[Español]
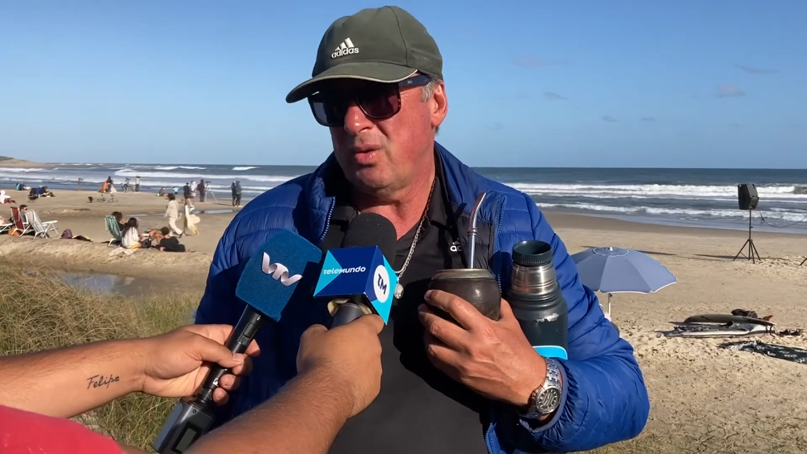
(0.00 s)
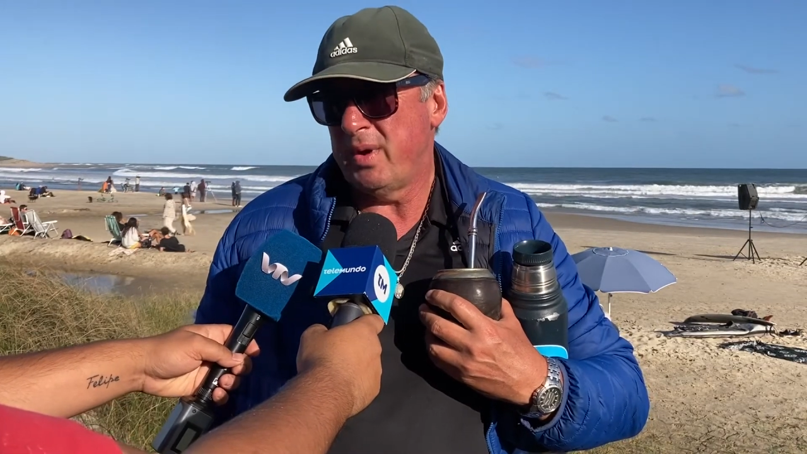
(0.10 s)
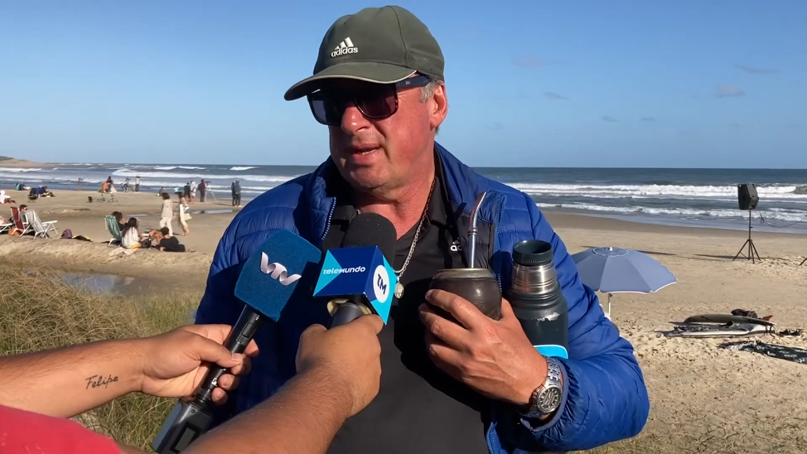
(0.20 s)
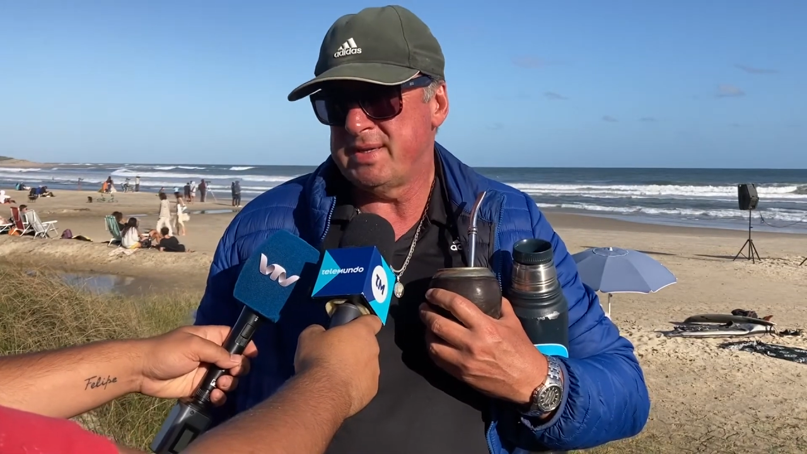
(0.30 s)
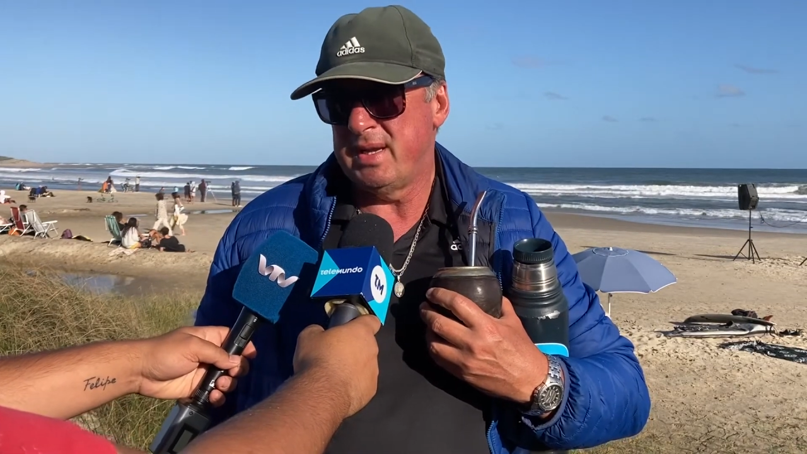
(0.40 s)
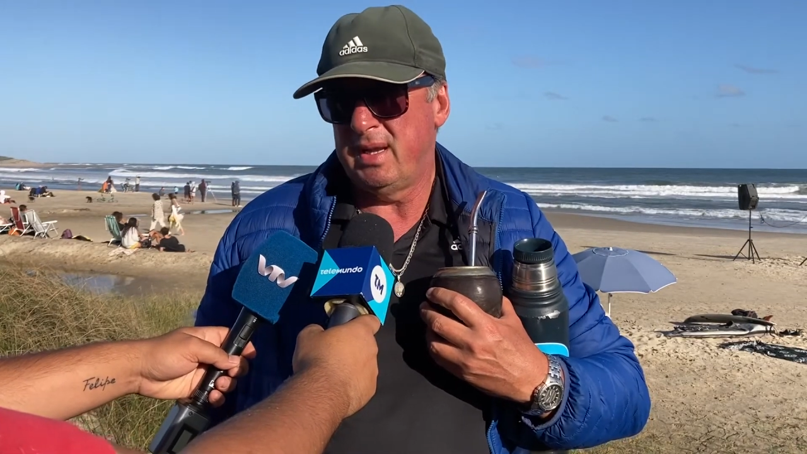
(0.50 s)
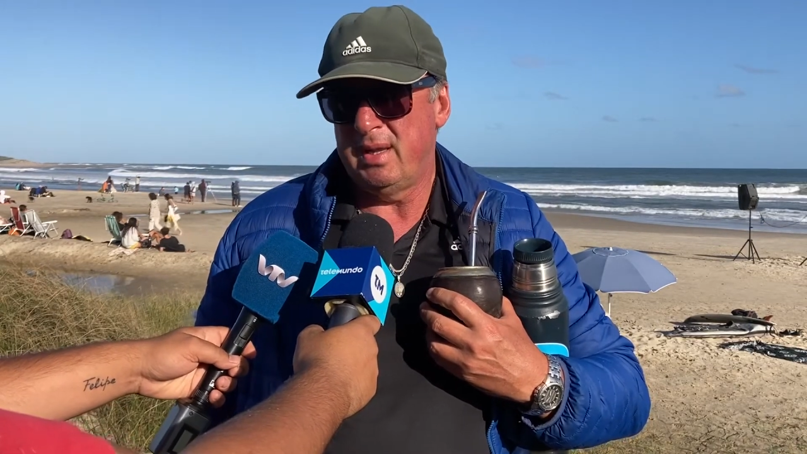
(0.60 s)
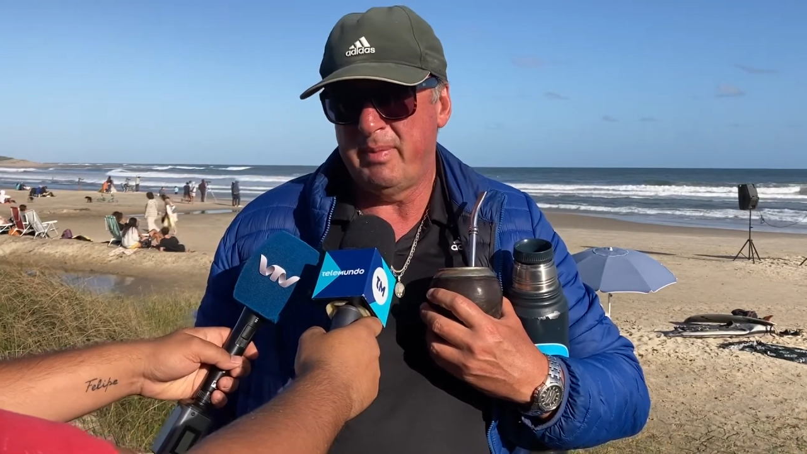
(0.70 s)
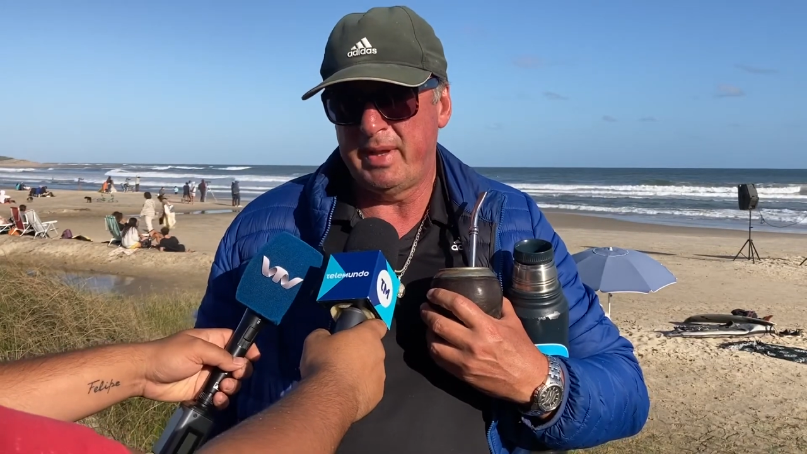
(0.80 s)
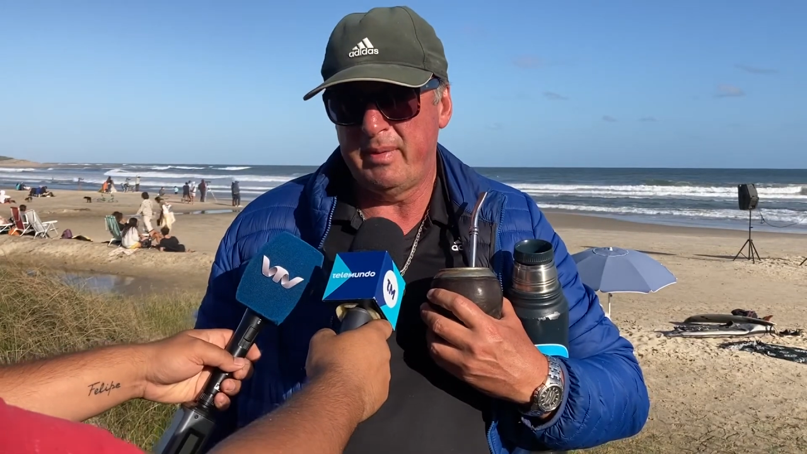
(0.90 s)
dos van a ser en el
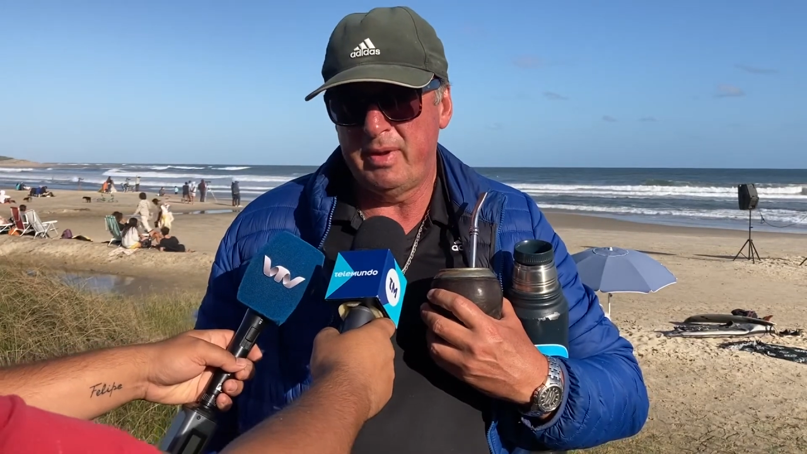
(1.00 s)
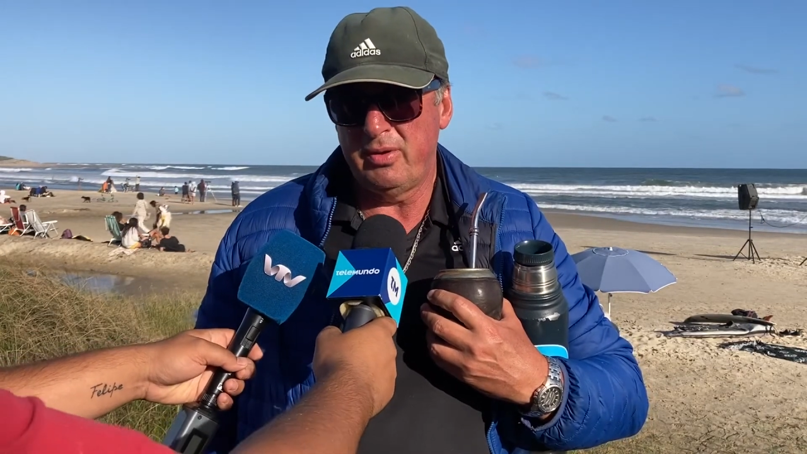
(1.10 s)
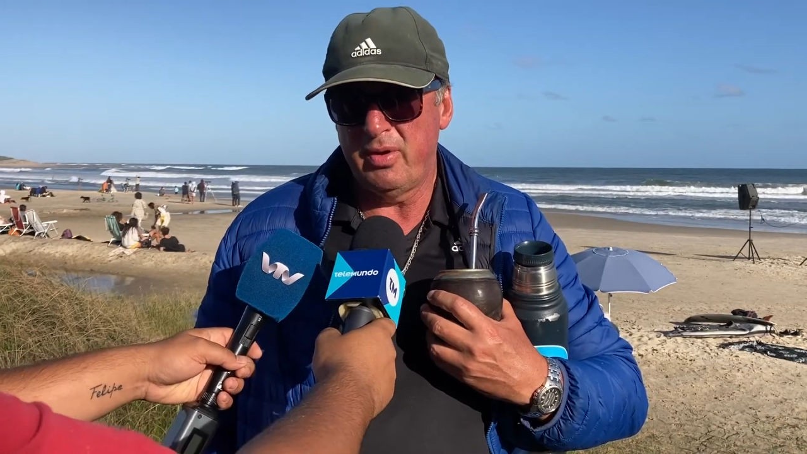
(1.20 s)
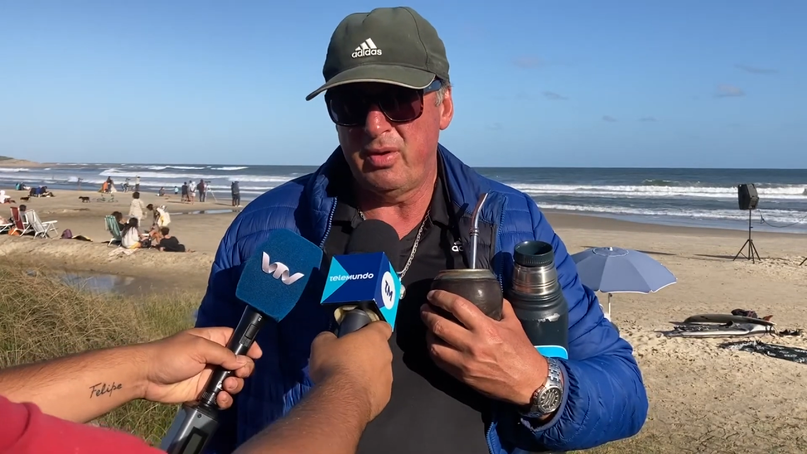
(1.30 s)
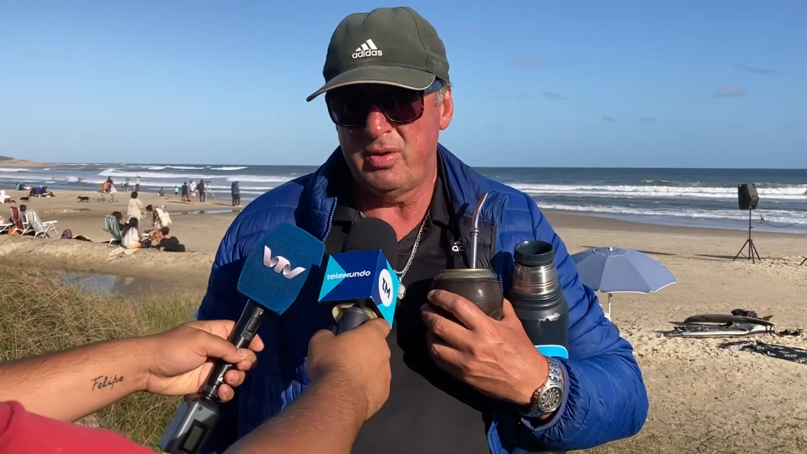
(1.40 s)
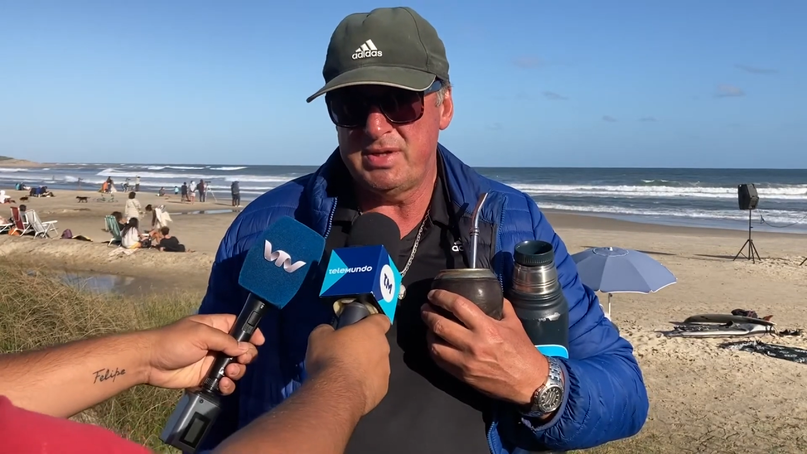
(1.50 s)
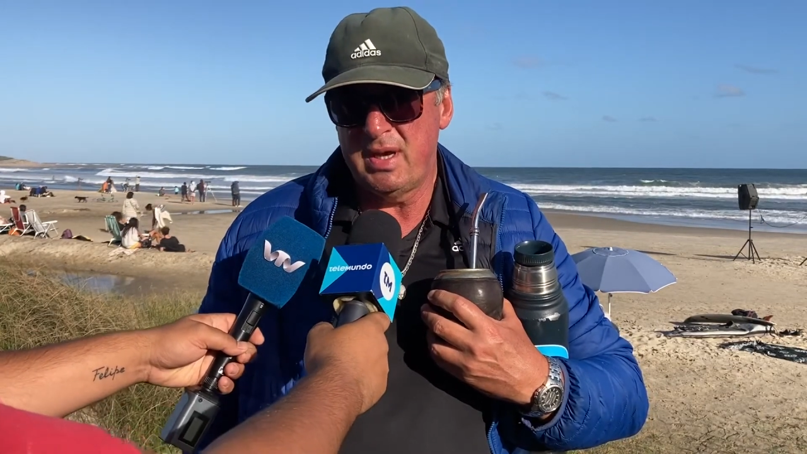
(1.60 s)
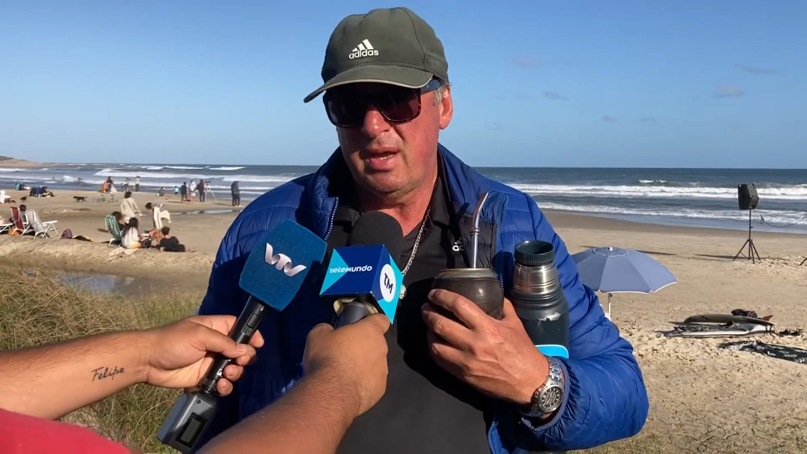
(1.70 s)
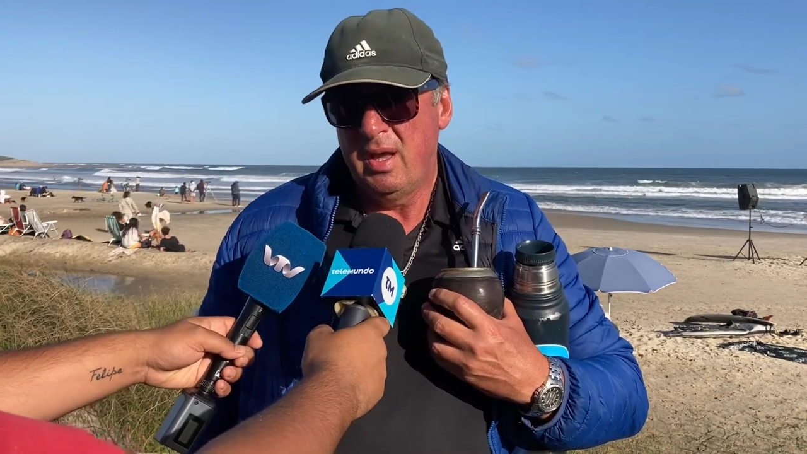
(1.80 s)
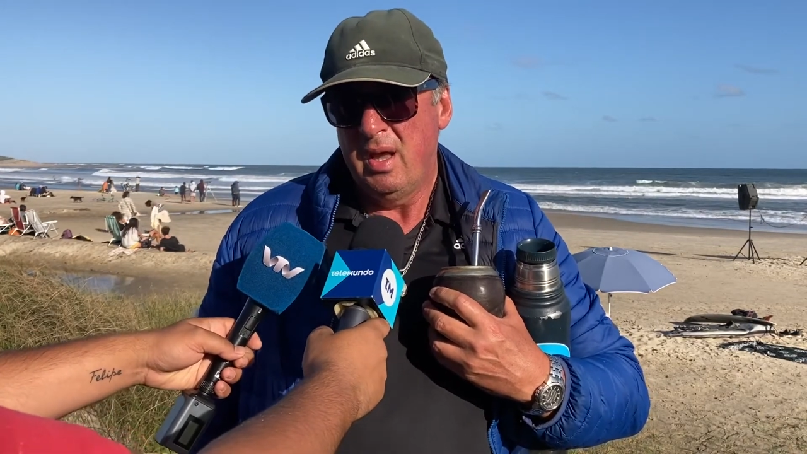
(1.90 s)
departamento de Rocha.